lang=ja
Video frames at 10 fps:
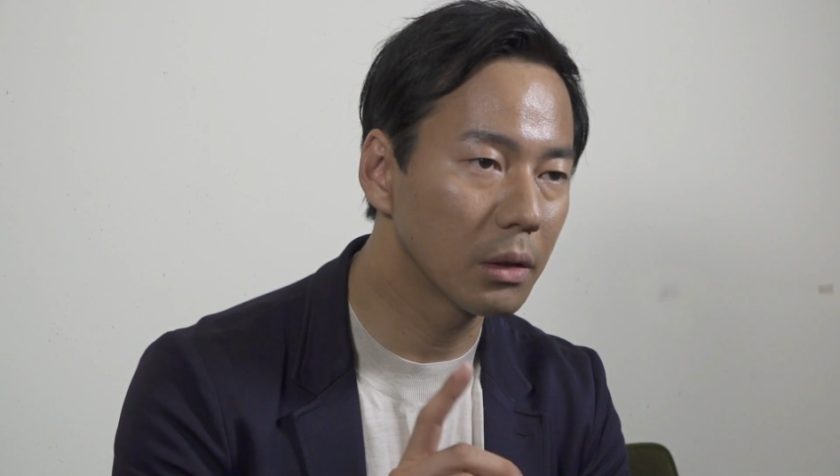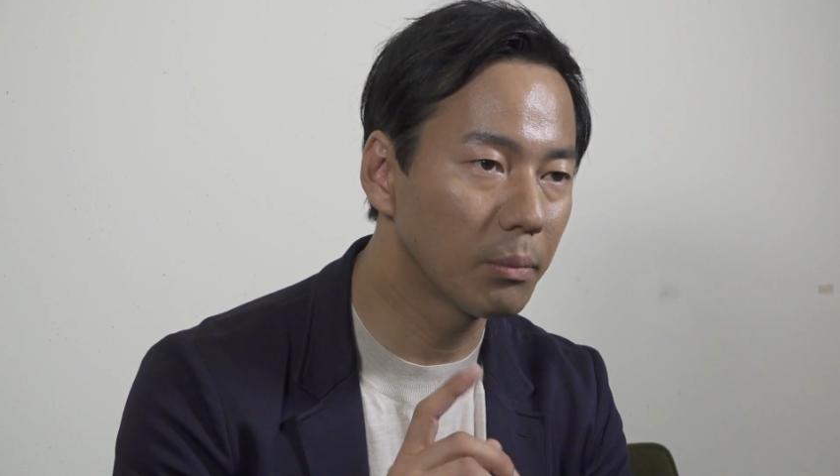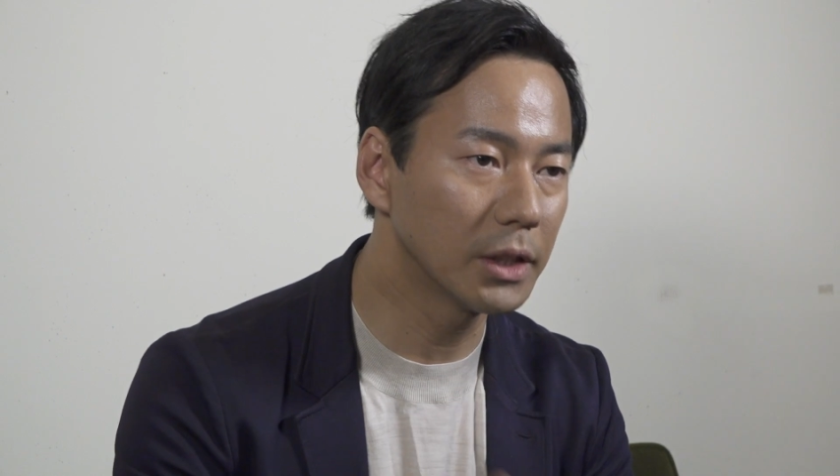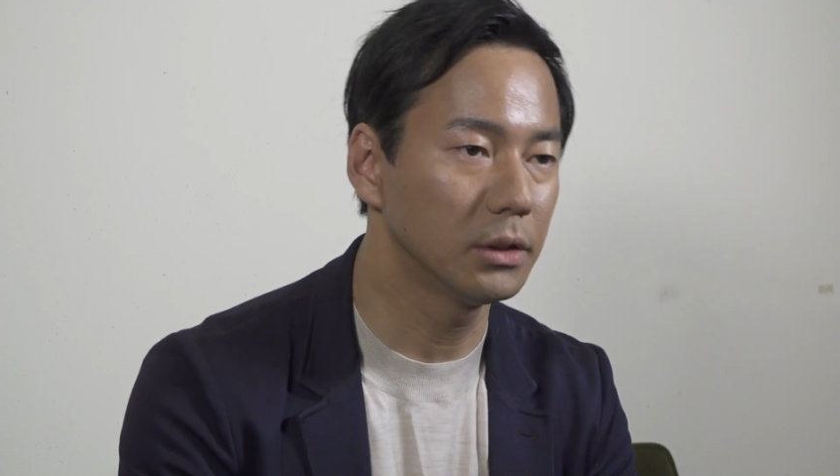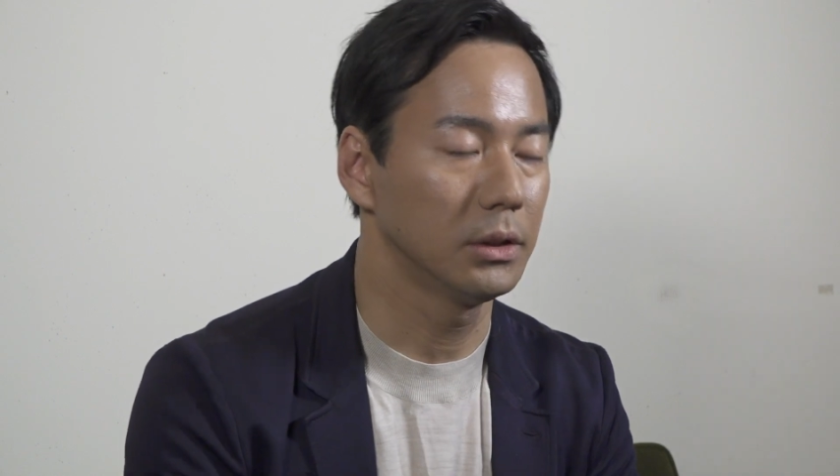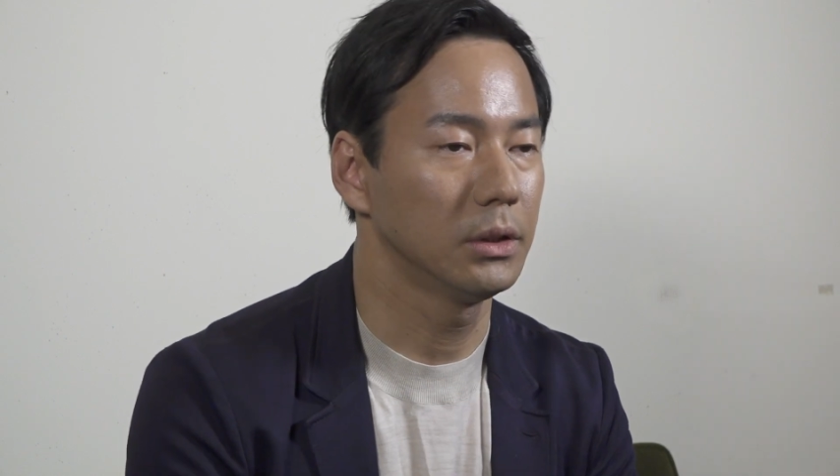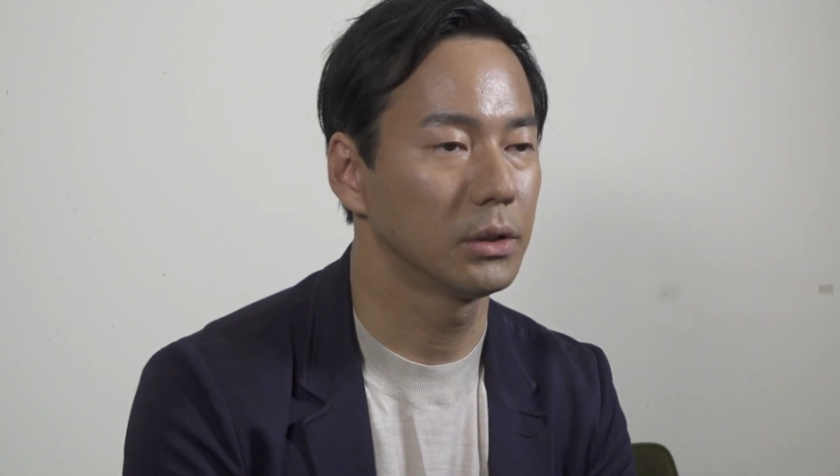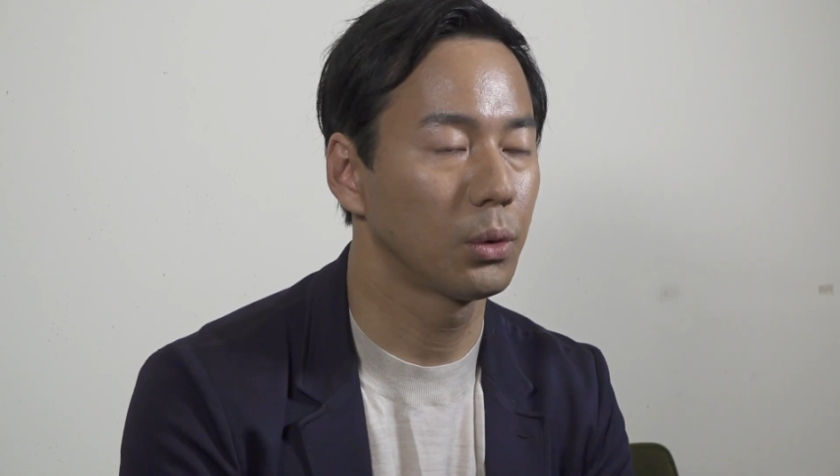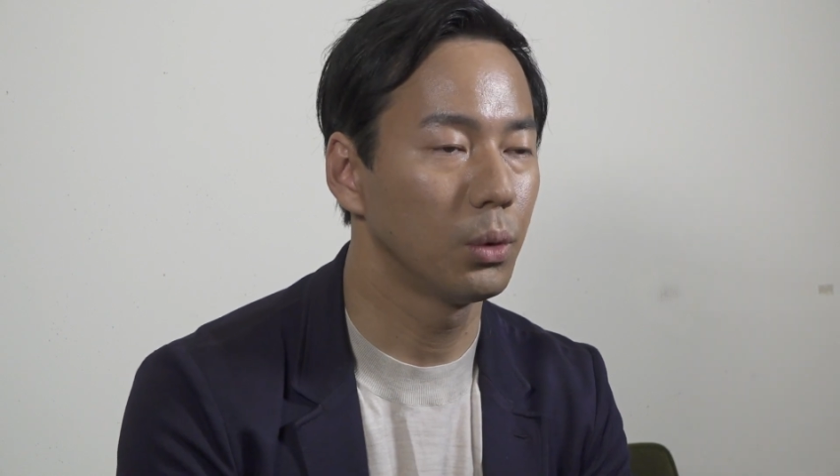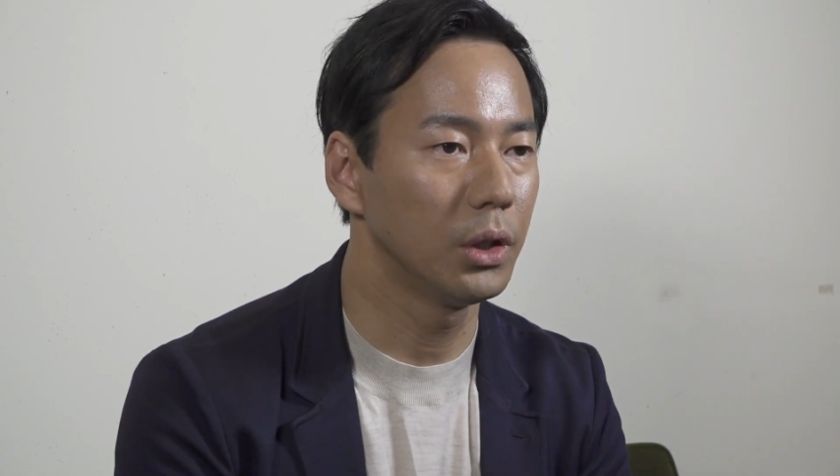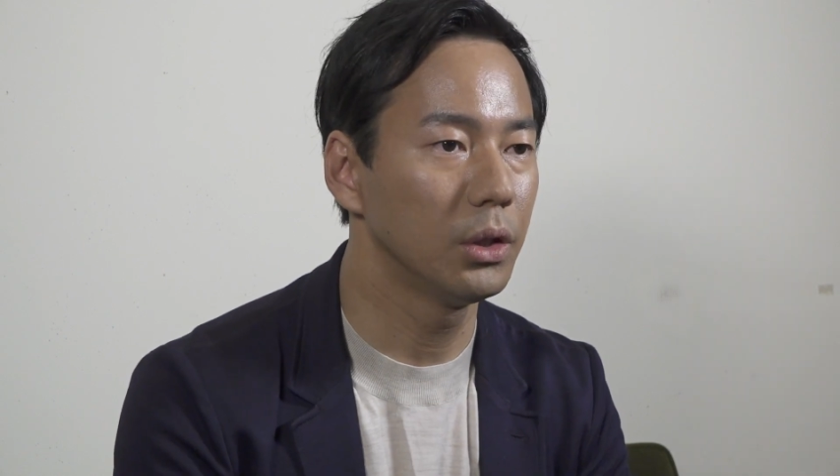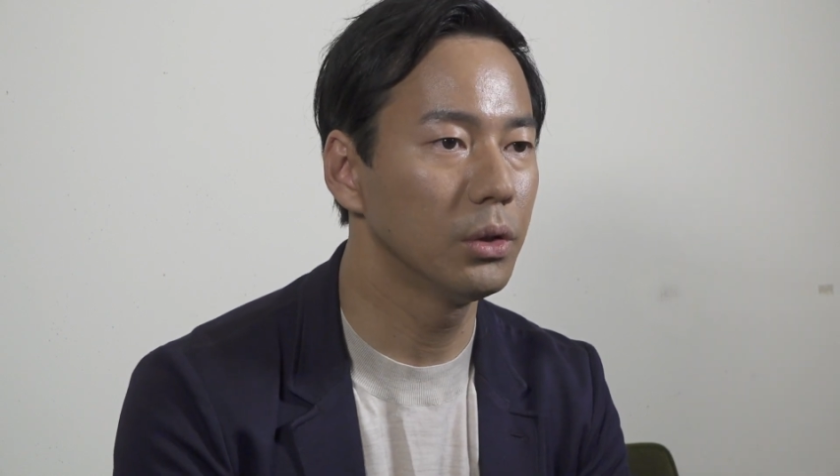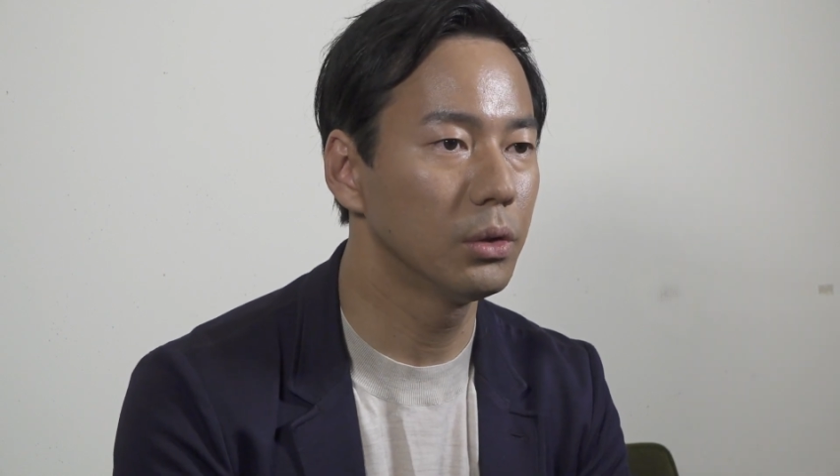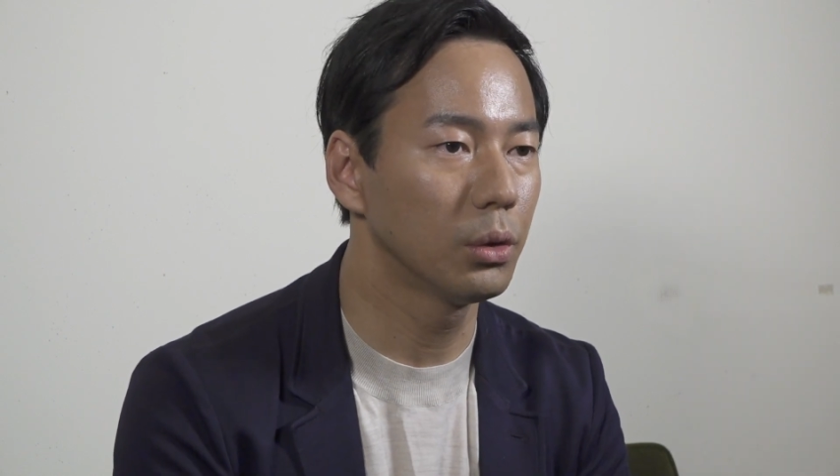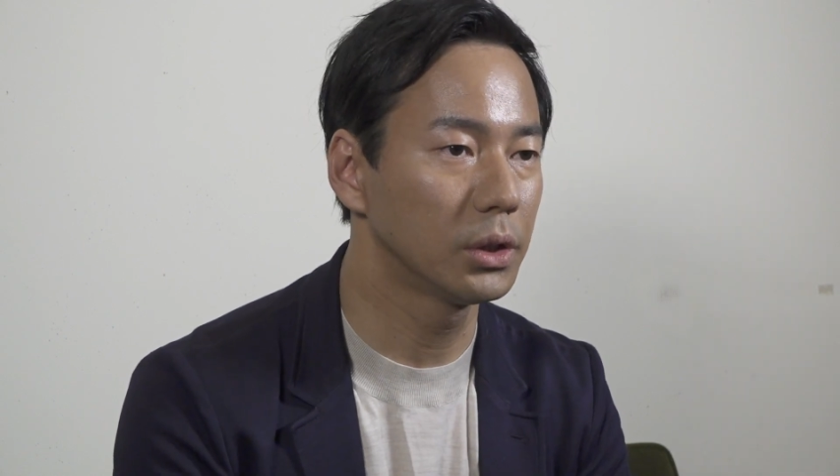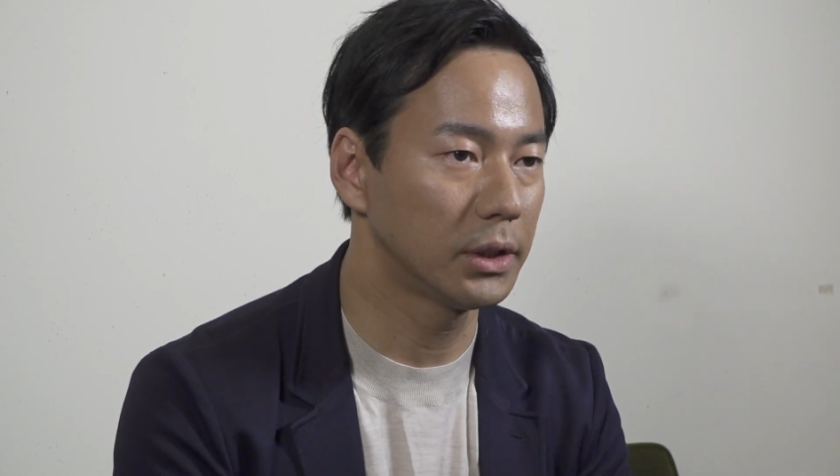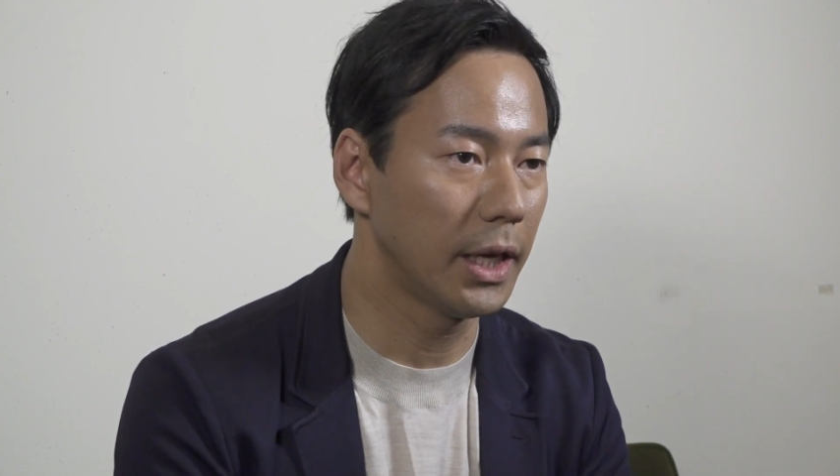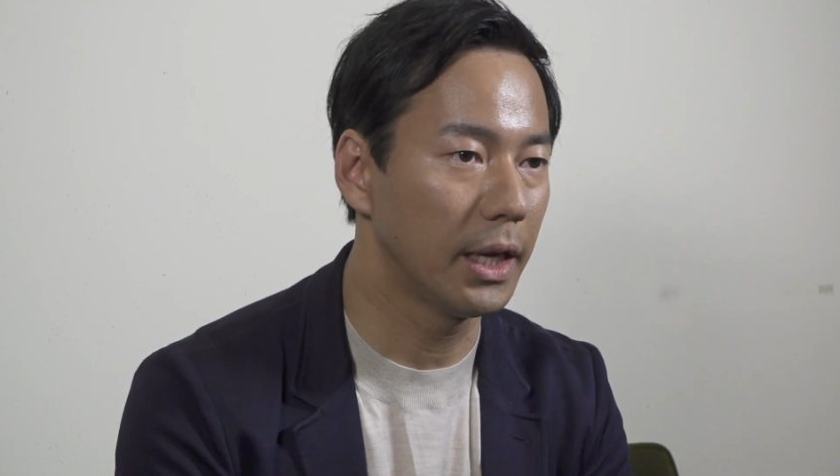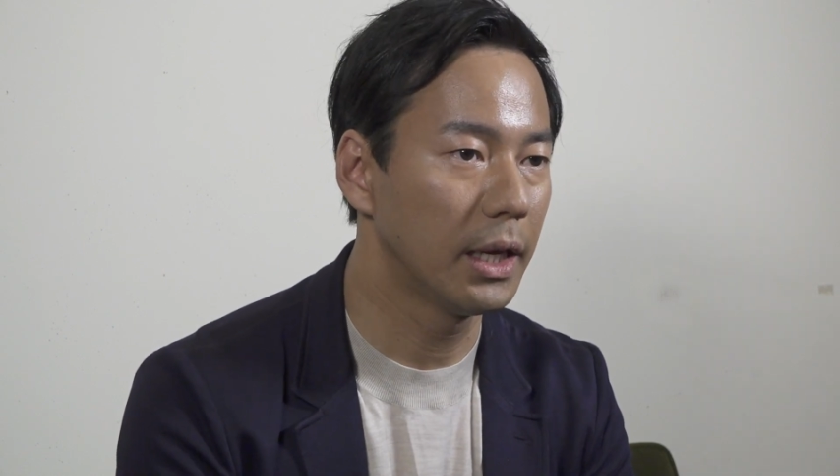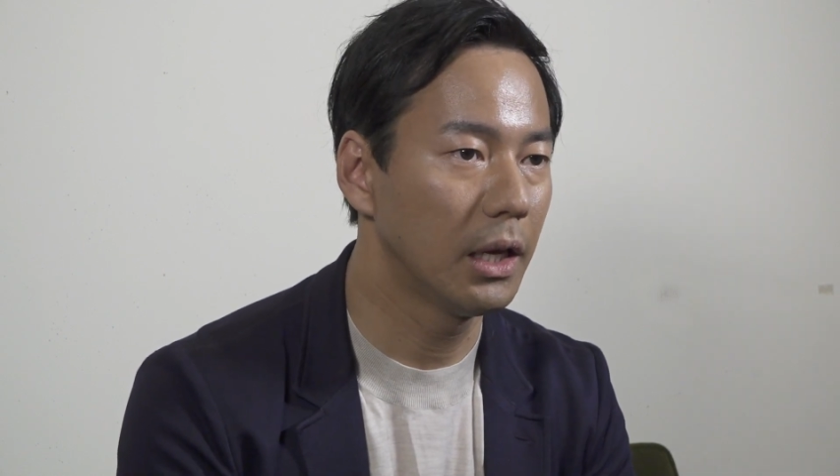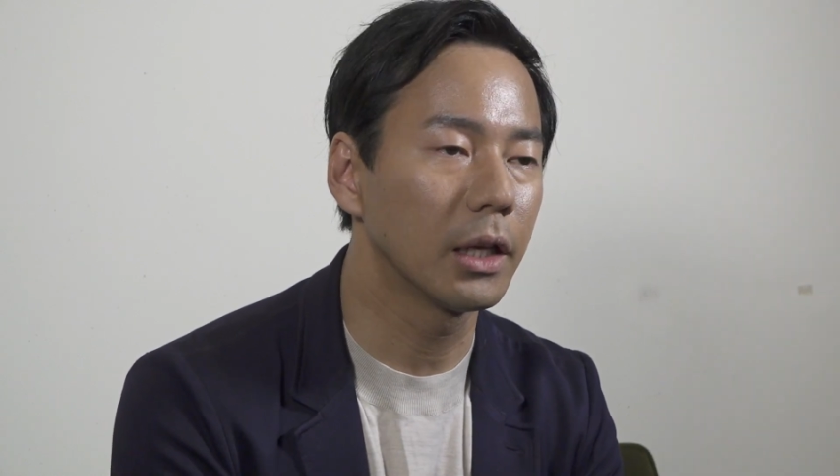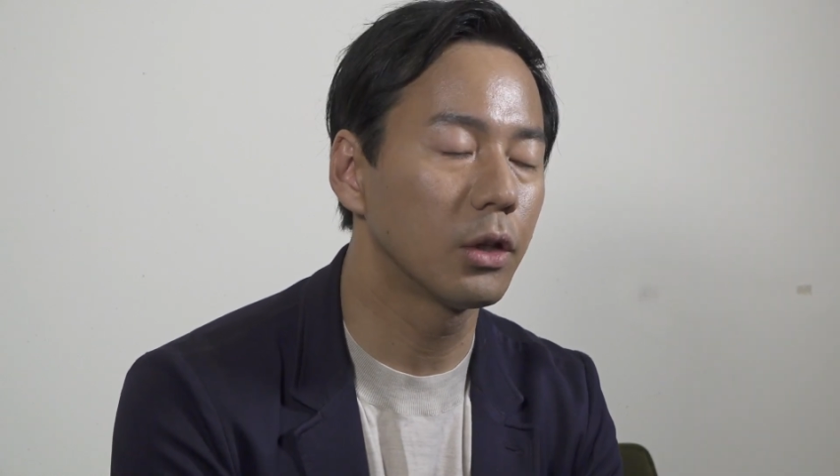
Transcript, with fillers: まずその理由として